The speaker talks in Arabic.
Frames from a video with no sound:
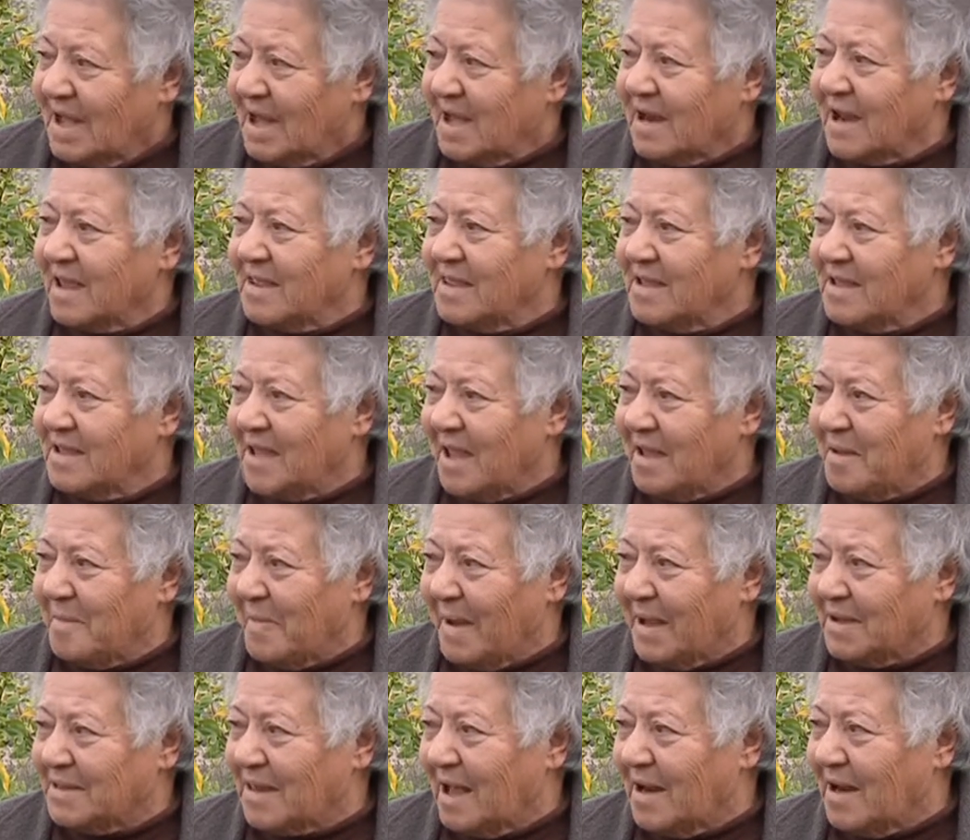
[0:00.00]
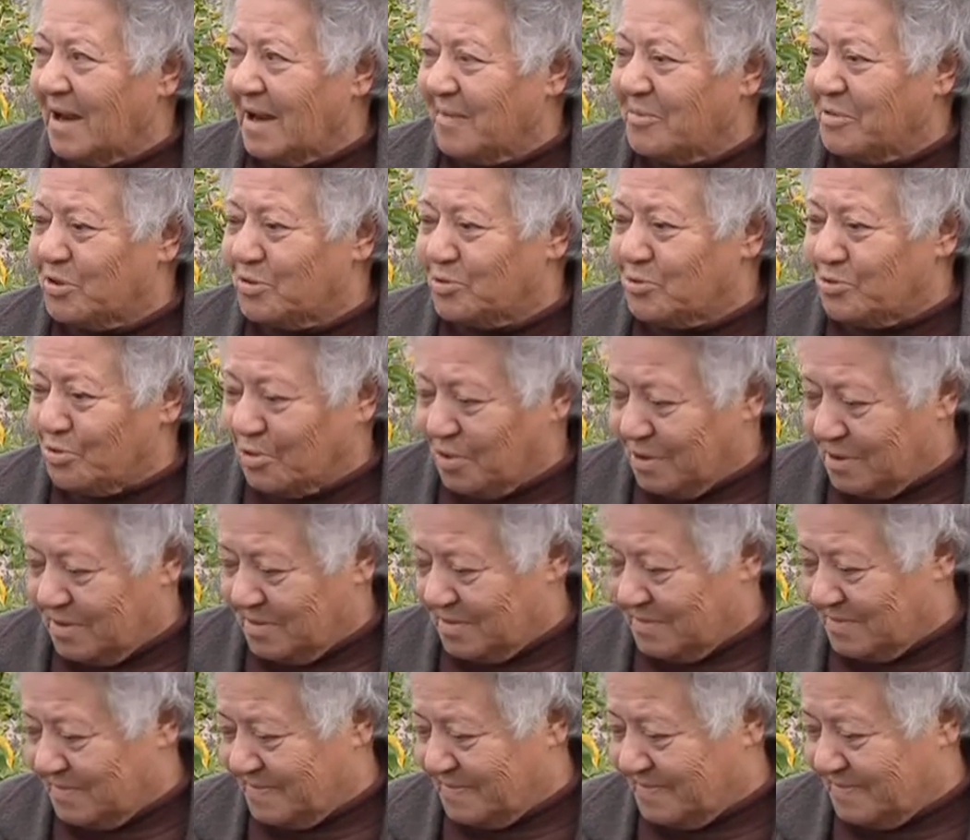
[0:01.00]
أراضينا يبعث الله بتروح
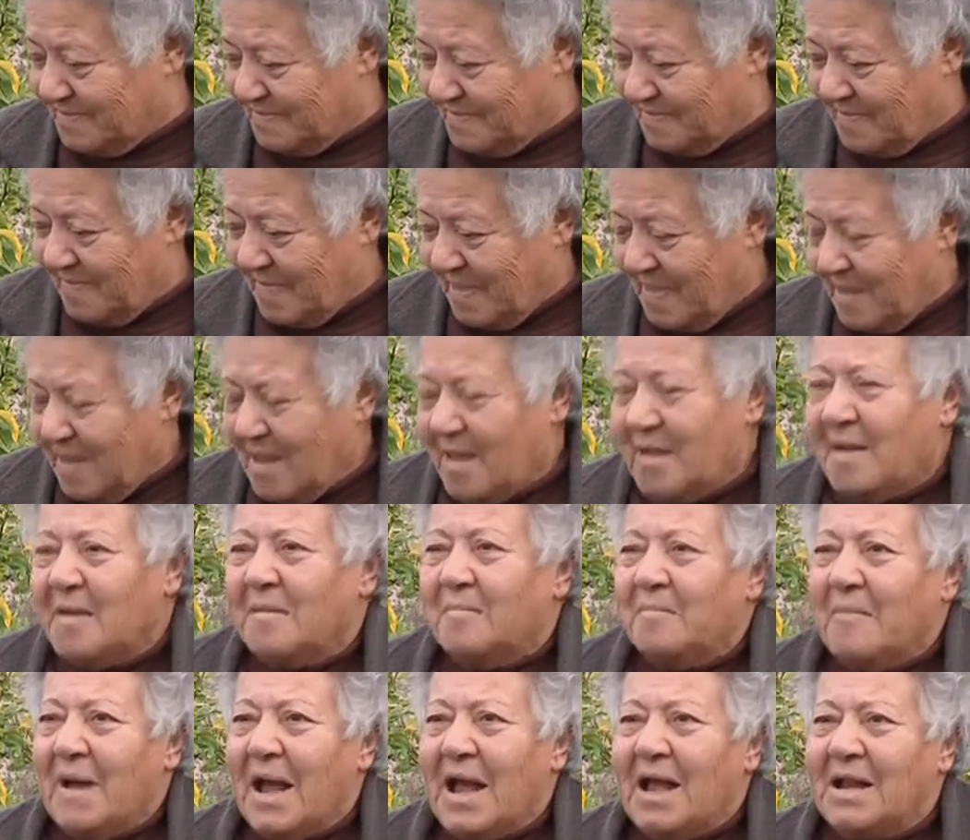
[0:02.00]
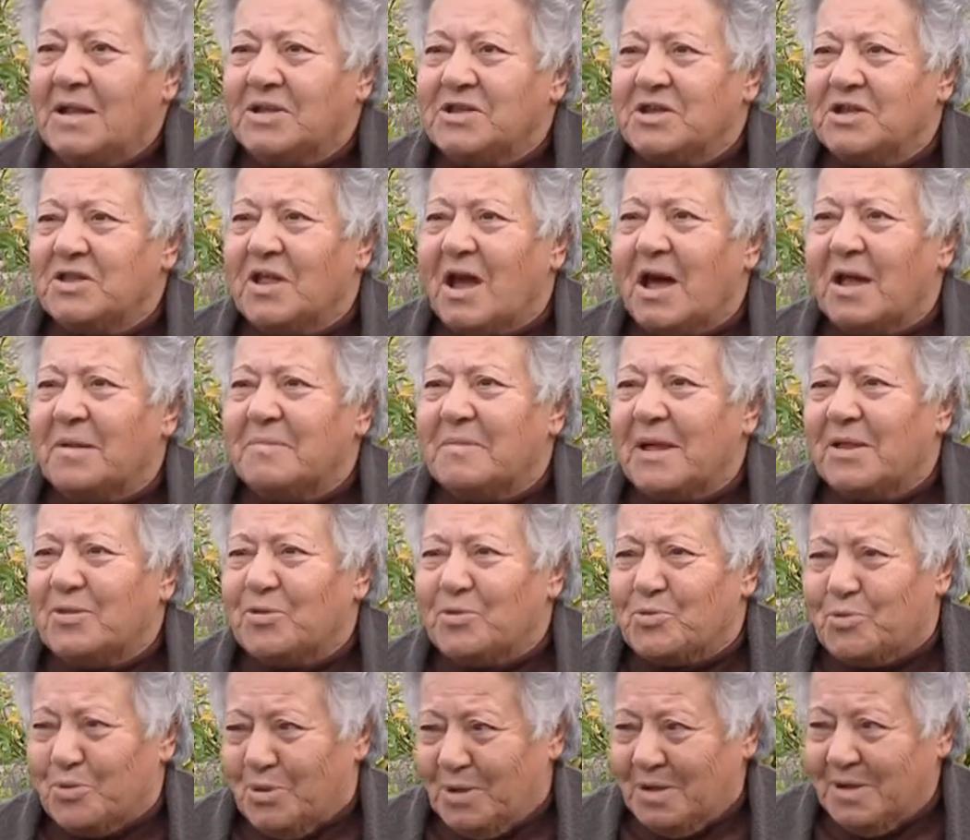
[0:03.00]
مع الجدار
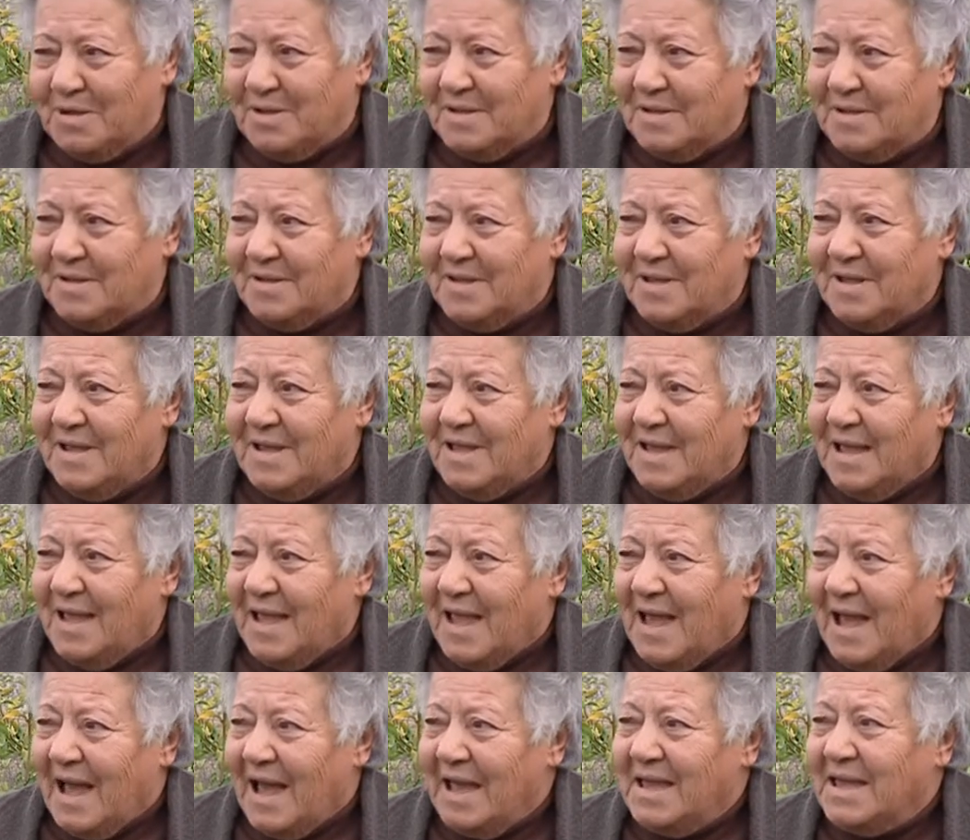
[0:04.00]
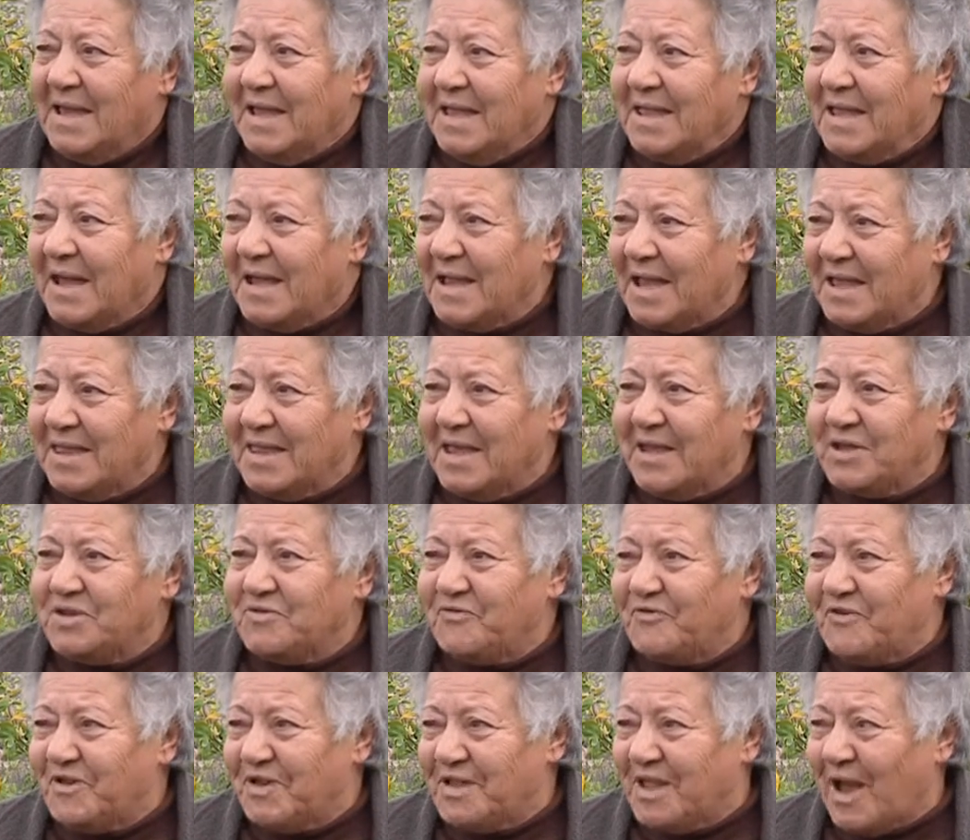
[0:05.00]
تروح هاي احنا
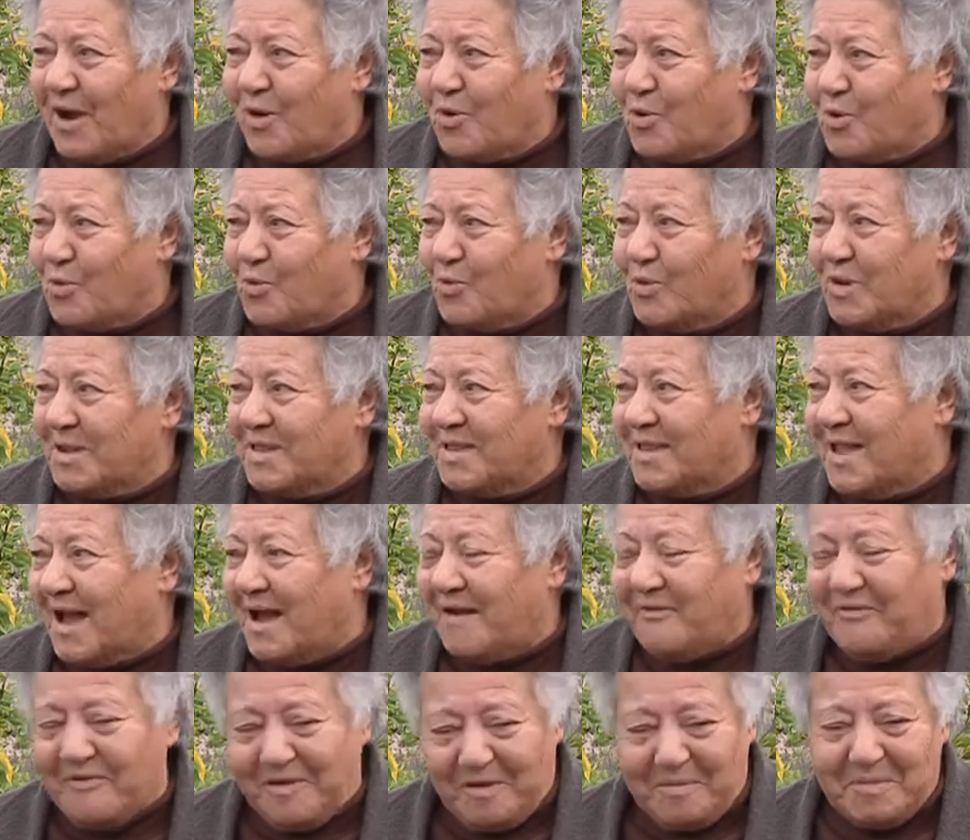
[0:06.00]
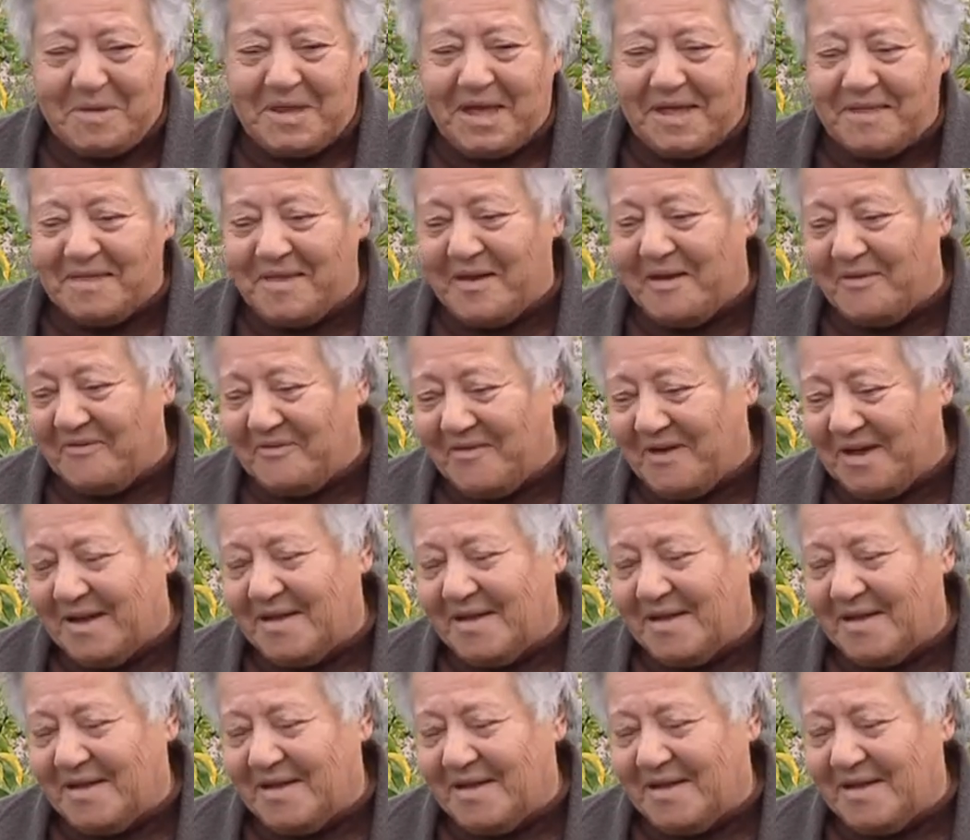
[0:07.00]
قديش فينا كو ندافع بدنا ندافع